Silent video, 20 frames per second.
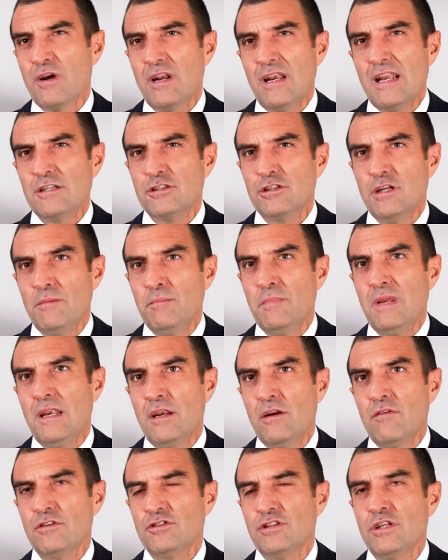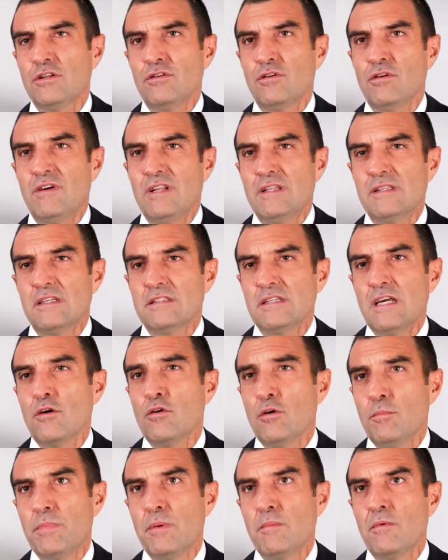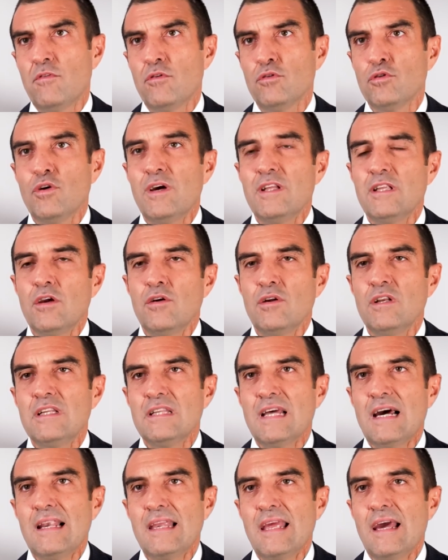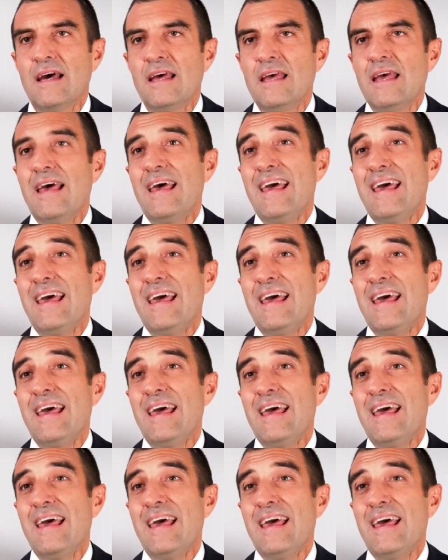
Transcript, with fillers: che nasce nel 1996 con il primo fondo etico in Italia,